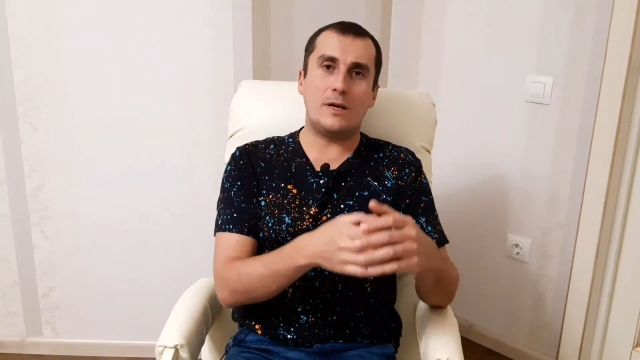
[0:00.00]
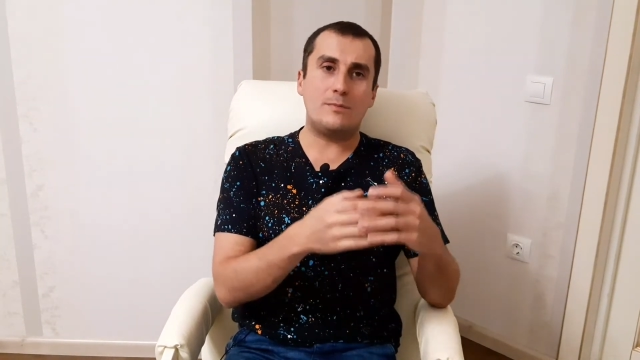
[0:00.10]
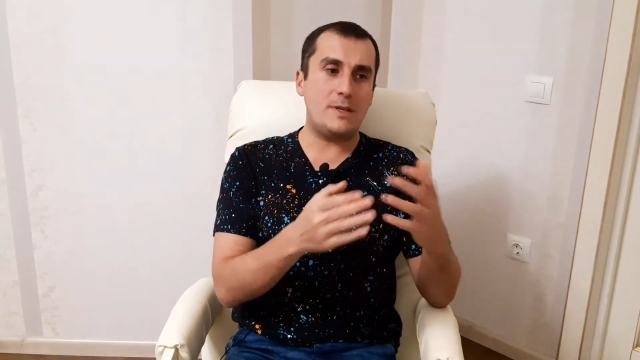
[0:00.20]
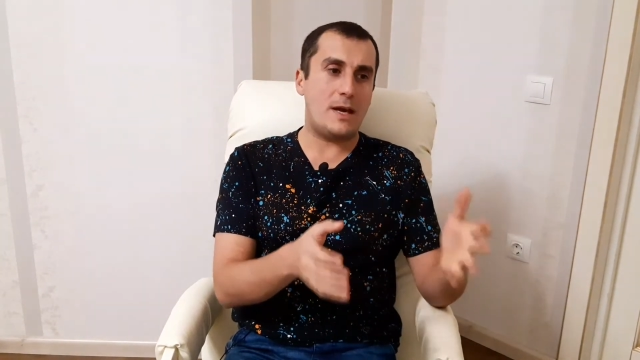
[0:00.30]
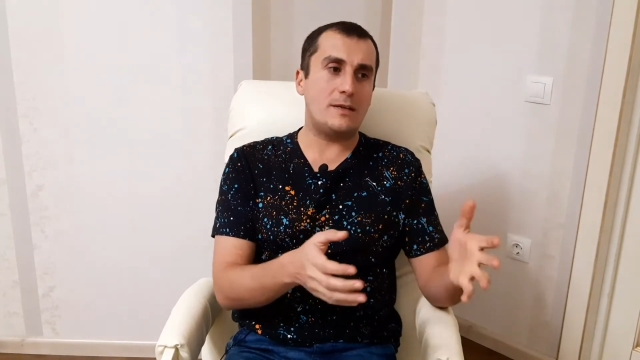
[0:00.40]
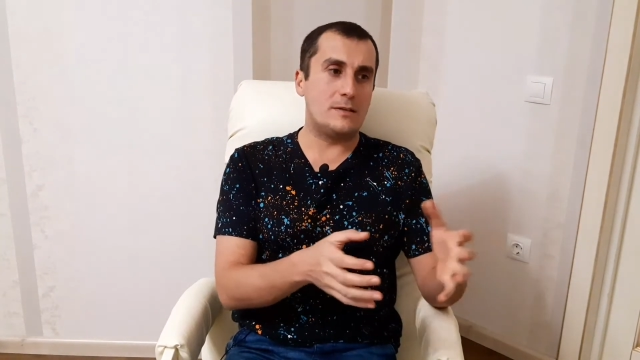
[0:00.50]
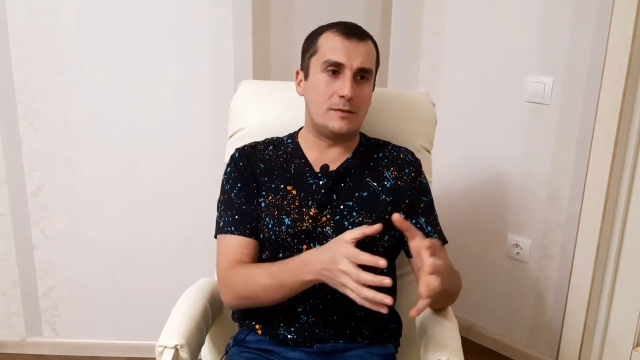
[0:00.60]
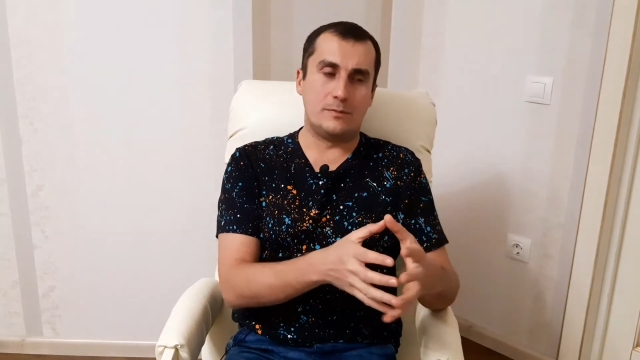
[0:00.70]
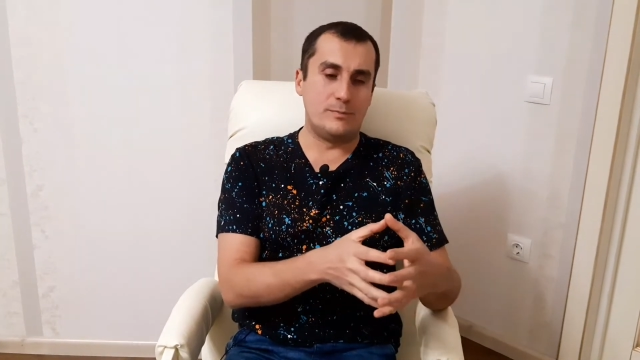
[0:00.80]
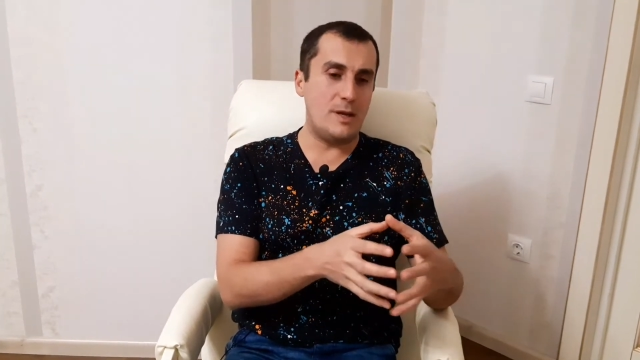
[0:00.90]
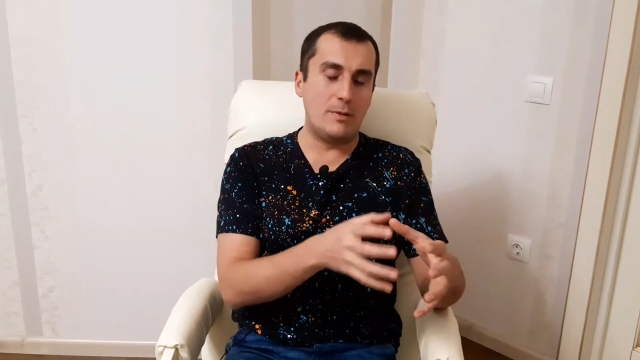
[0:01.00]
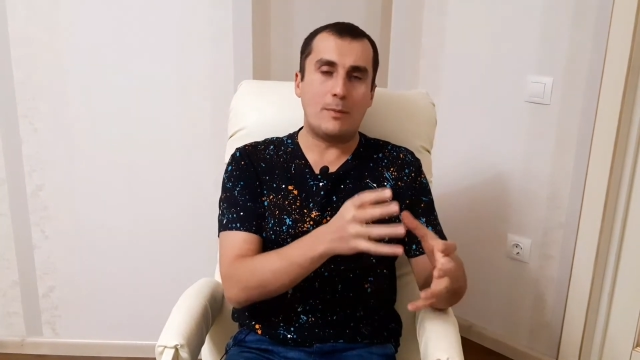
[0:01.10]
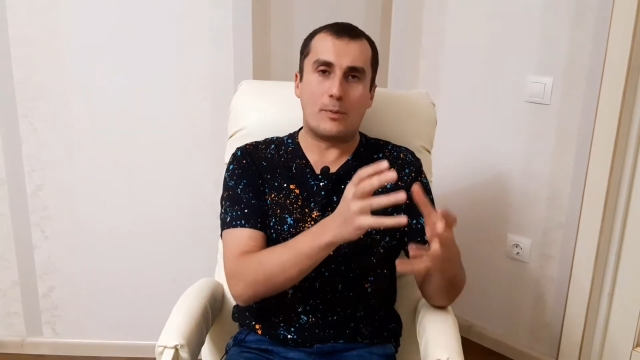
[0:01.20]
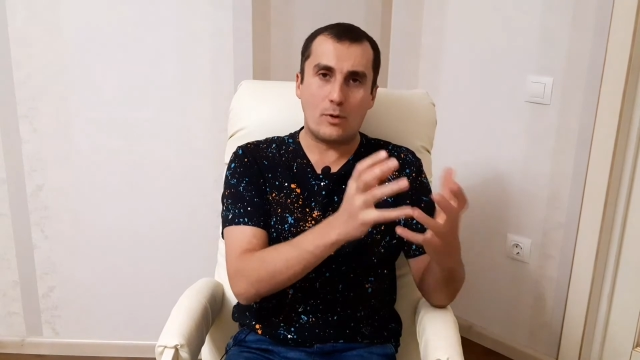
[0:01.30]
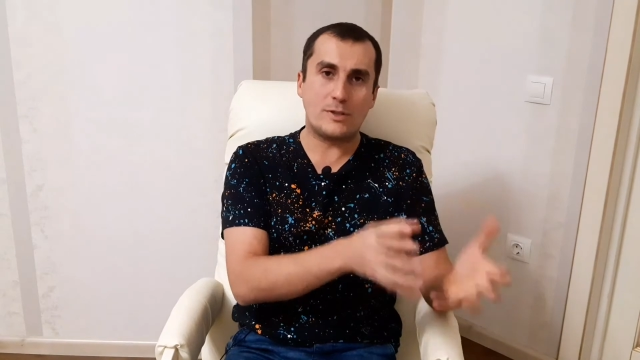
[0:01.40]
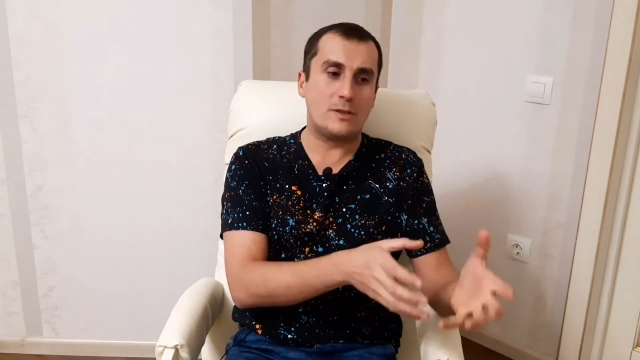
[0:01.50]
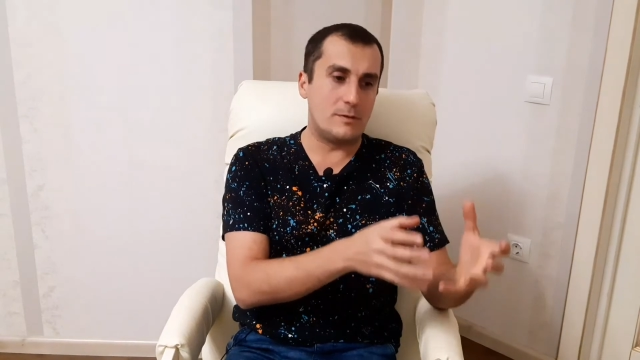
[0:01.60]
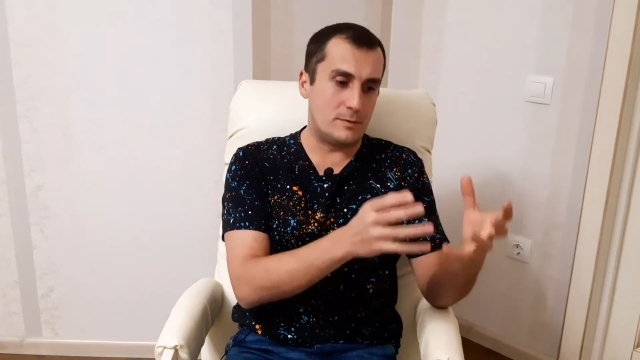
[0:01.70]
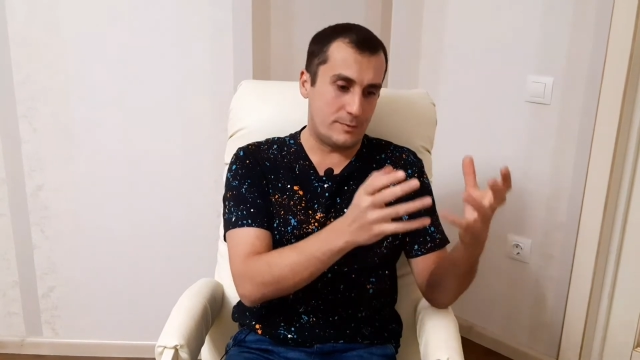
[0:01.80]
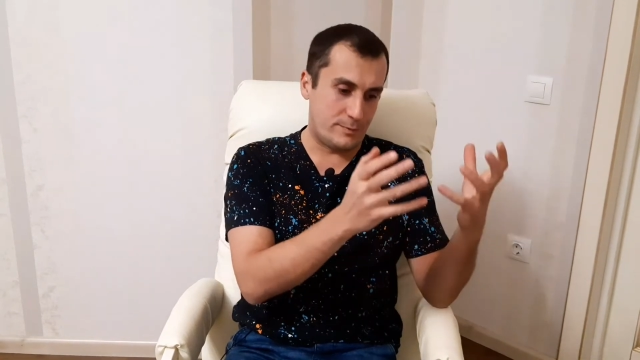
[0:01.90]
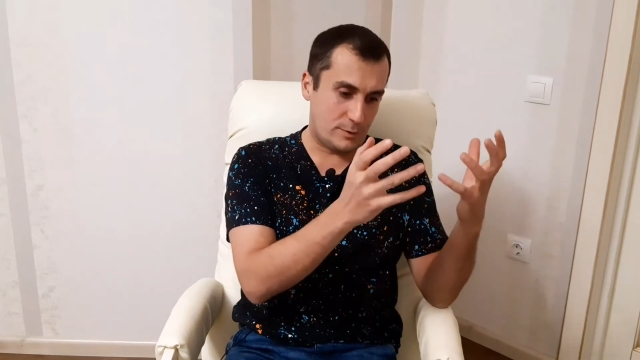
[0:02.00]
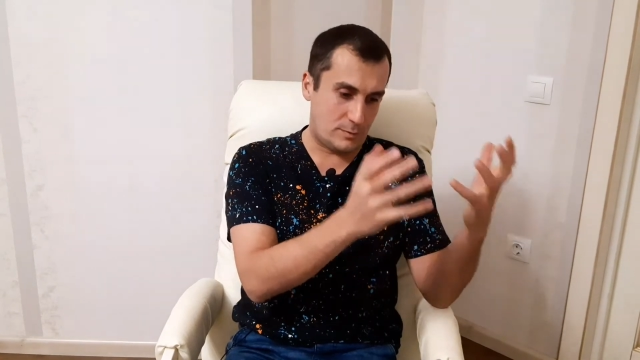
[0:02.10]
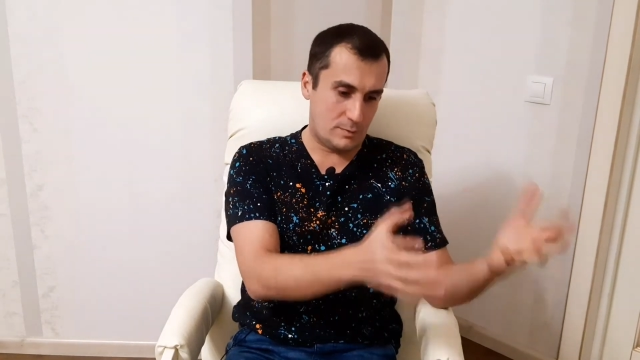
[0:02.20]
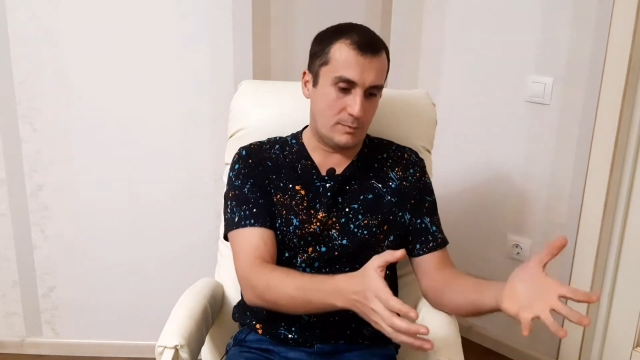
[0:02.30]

от меня, э, мне было просто вот,